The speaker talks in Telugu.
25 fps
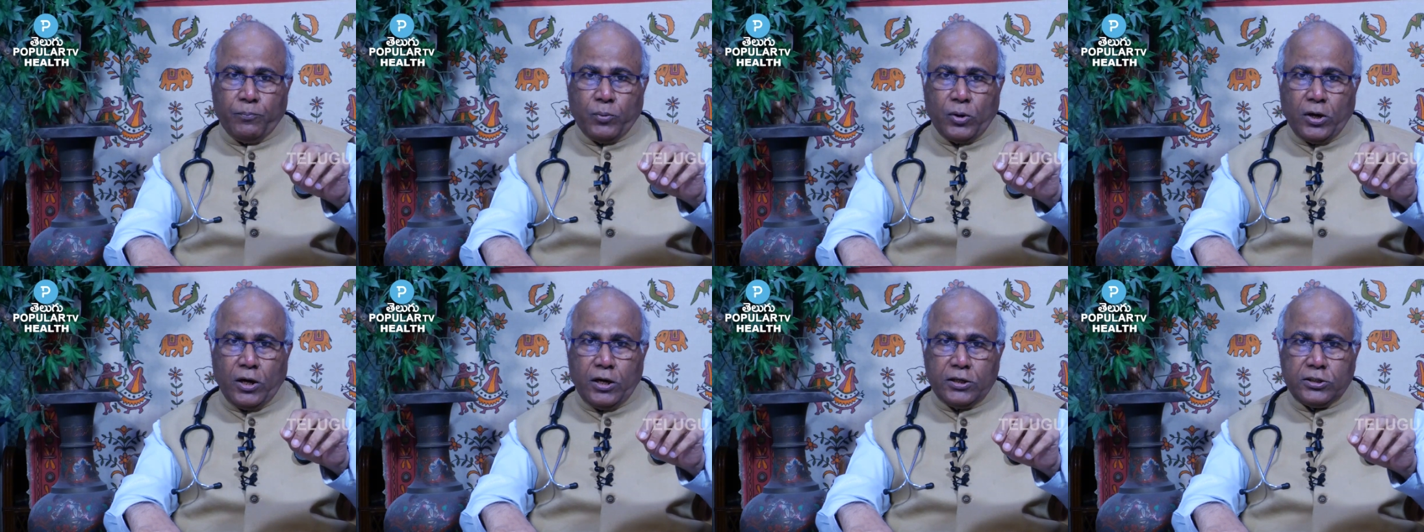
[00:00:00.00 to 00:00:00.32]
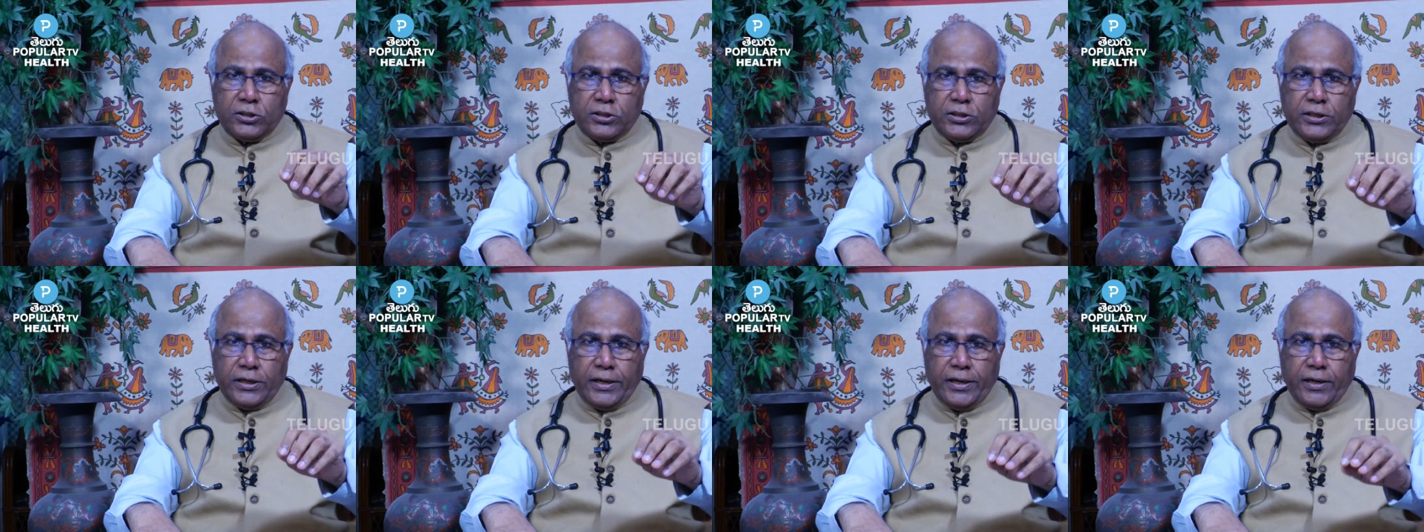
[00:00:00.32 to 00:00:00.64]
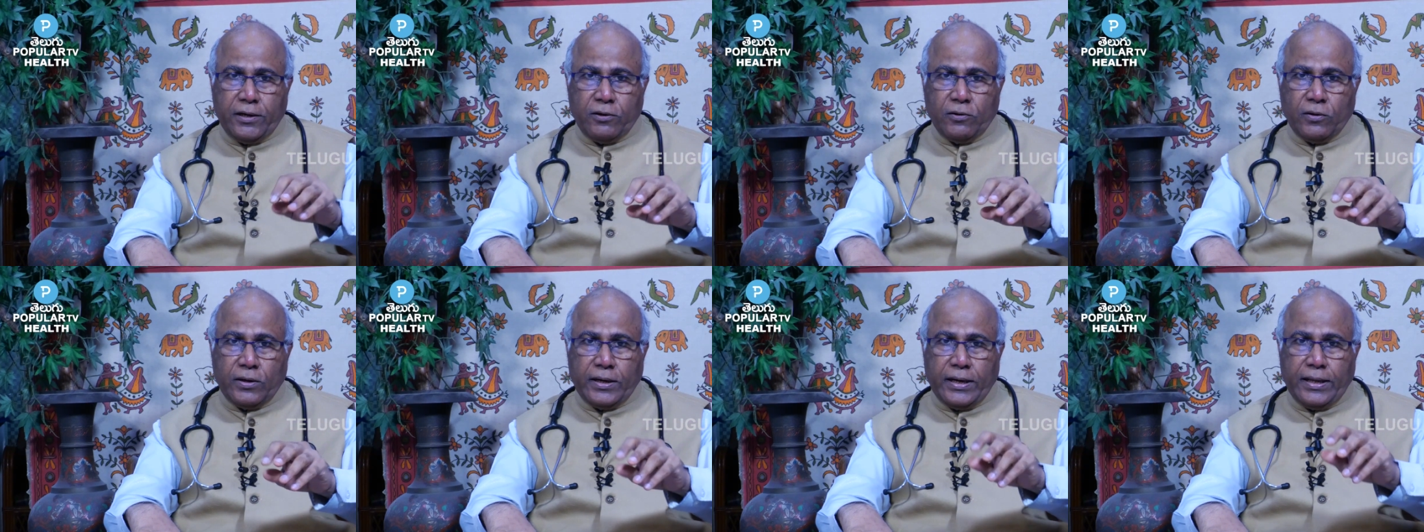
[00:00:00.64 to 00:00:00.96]

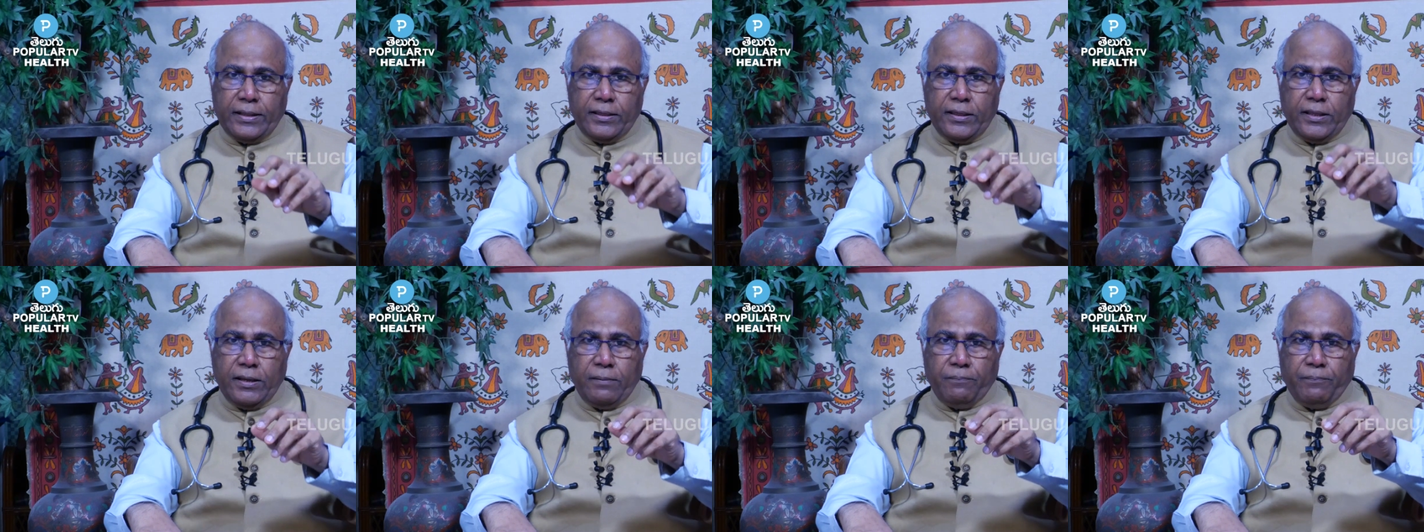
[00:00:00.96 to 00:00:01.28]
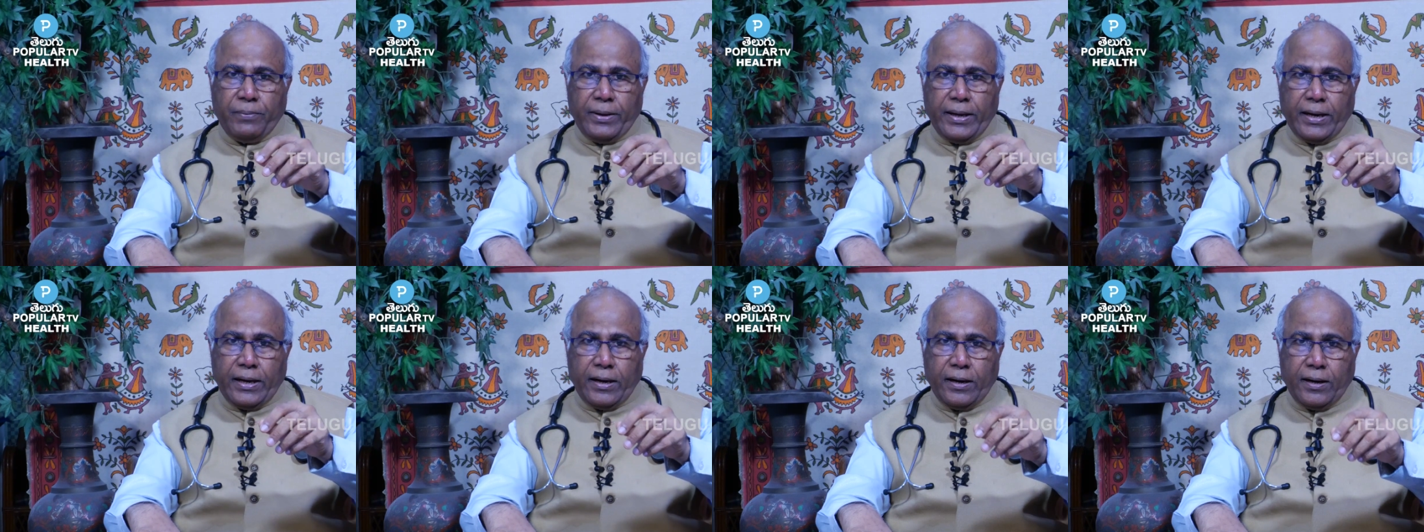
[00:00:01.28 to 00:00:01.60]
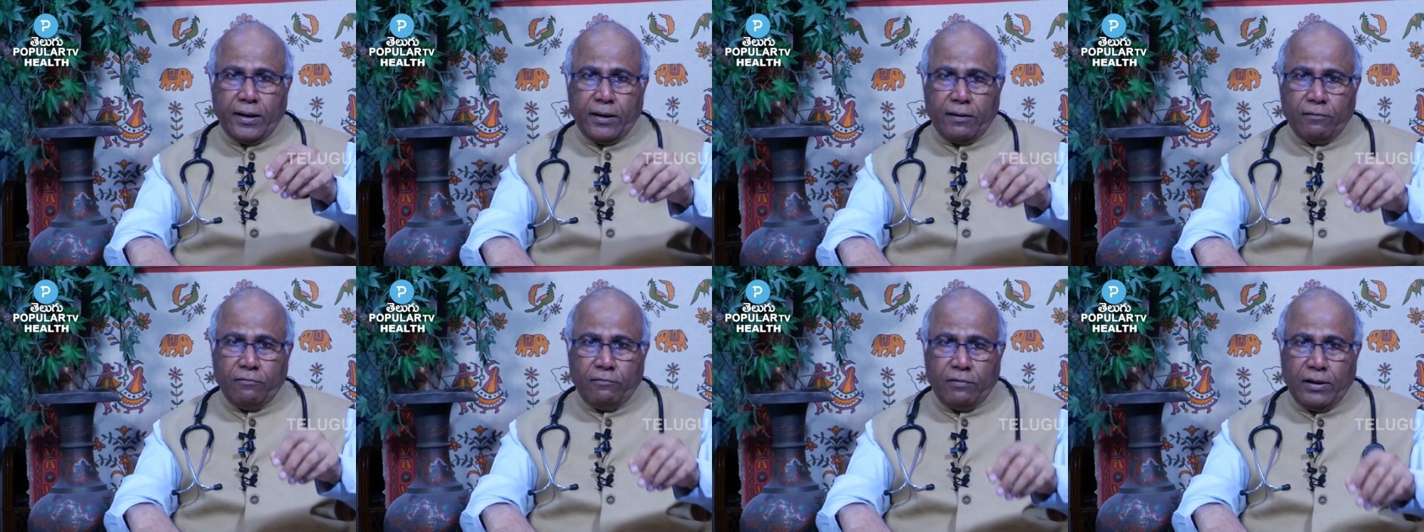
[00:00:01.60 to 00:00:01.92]
ప్రాస్టేట్ గ్రంథి
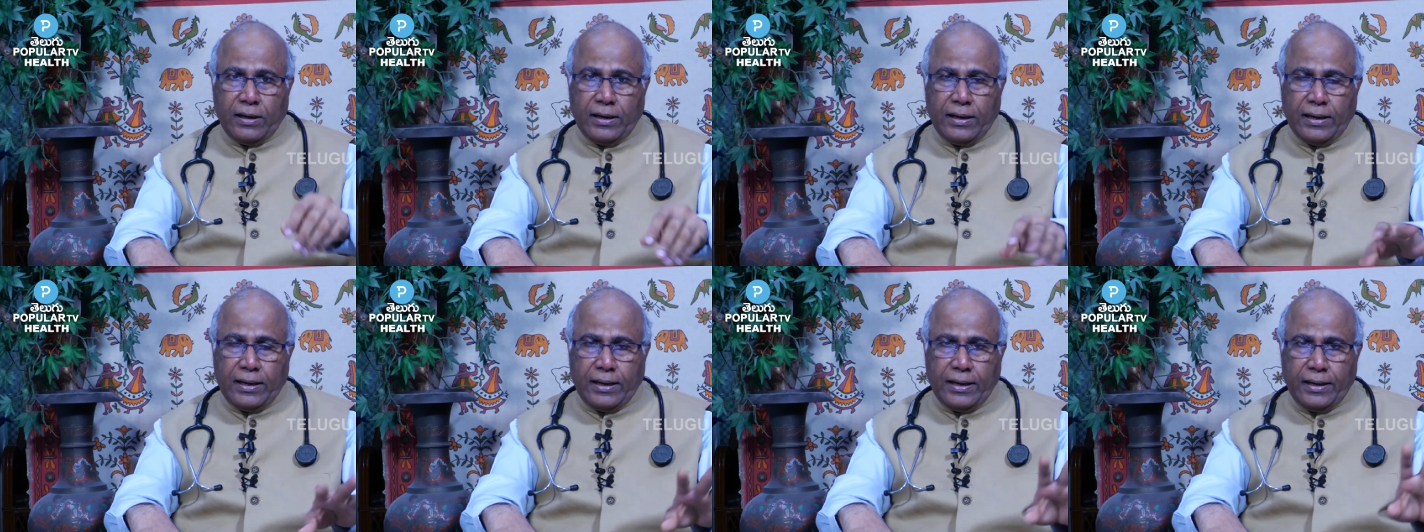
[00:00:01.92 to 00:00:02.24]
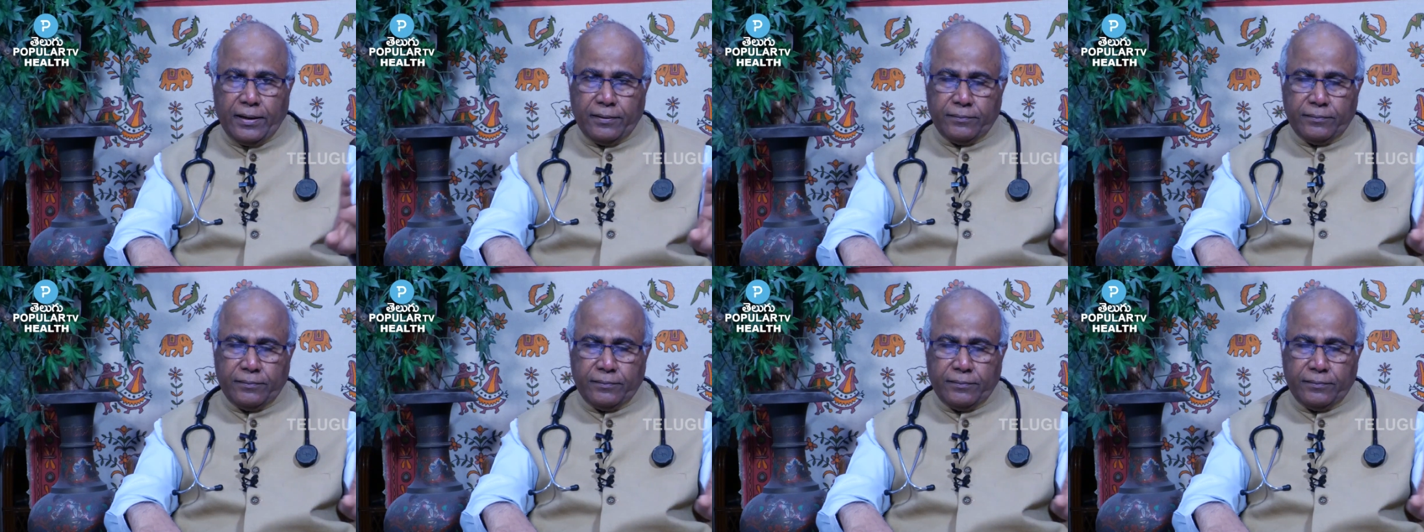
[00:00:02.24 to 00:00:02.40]
పెరగటం వల్ల